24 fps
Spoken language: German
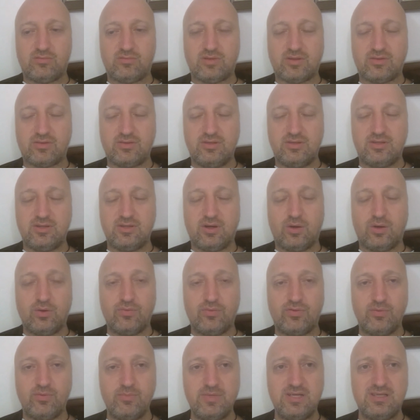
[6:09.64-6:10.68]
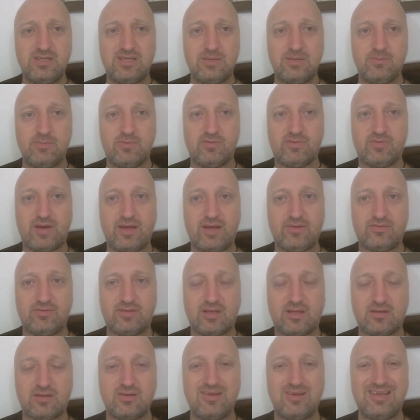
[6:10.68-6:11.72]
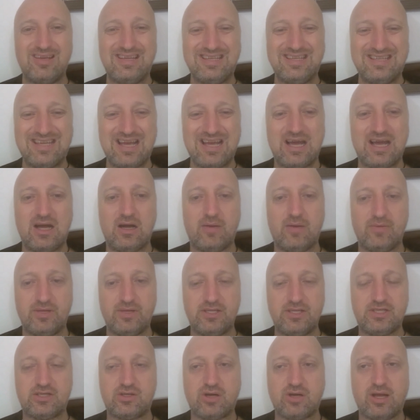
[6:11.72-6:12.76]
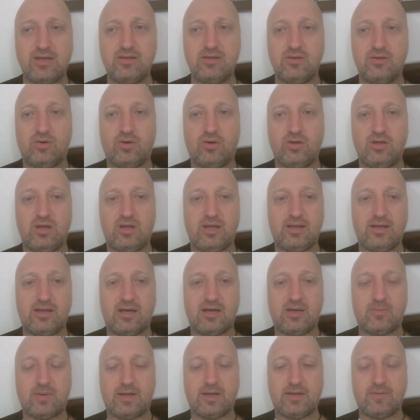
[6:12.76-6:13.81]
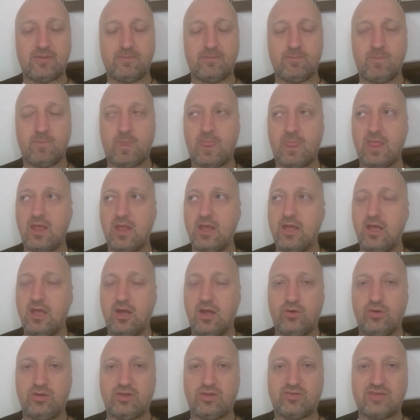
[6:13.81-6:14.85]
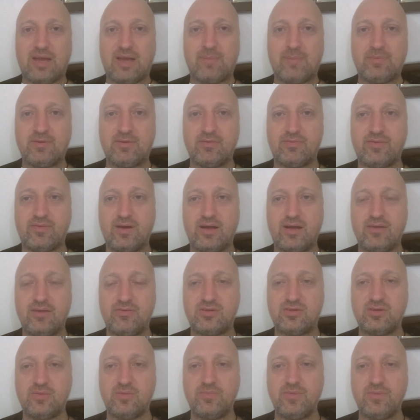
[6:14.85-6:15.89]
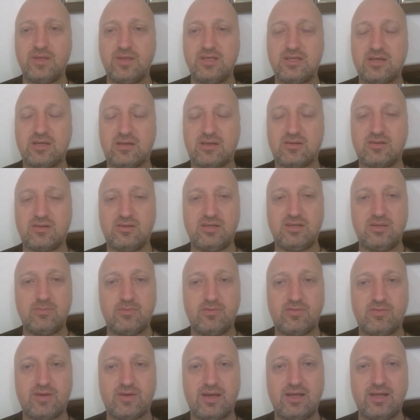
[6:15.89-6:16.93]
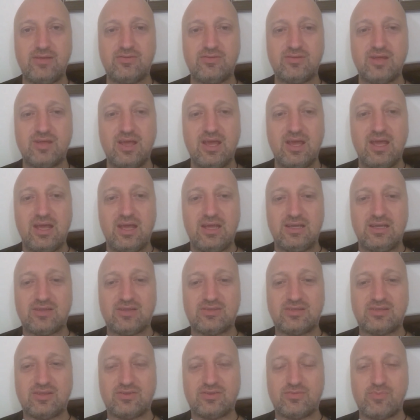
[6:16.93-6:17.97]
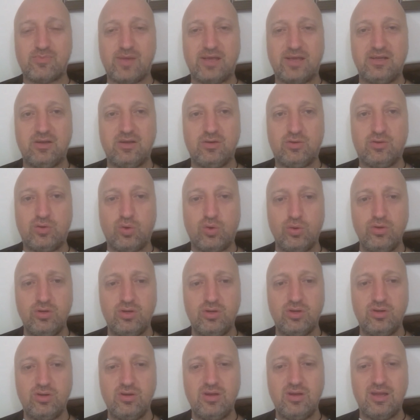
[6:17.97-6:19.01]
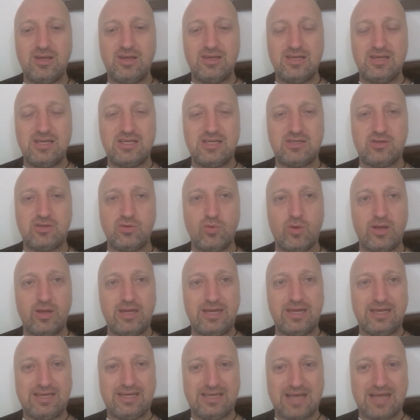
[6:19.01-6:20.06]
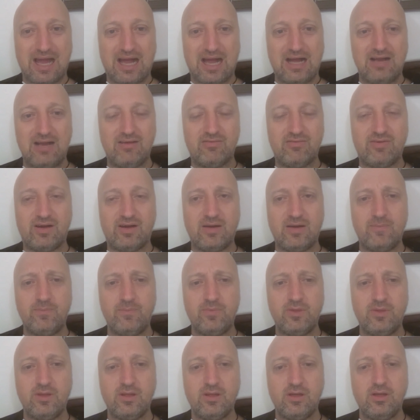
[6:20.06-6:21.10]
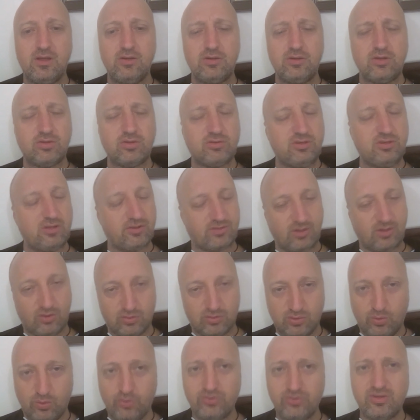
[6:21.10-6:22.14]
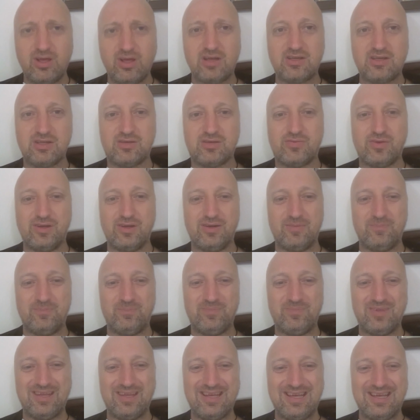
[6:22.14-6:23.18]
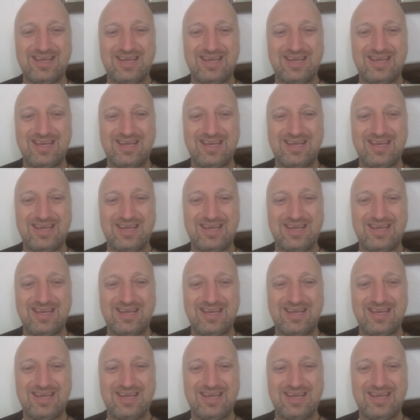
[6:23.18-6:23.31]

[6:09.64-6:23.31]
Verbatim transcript: dass ich auch für mich den Beweis hatte, ja, ich kann online arbeiten. Und das Abgefahrenste, ich hatte den Beweis, dass das meinen Kunden nicht nur egal war, dass die das auch großartig finden.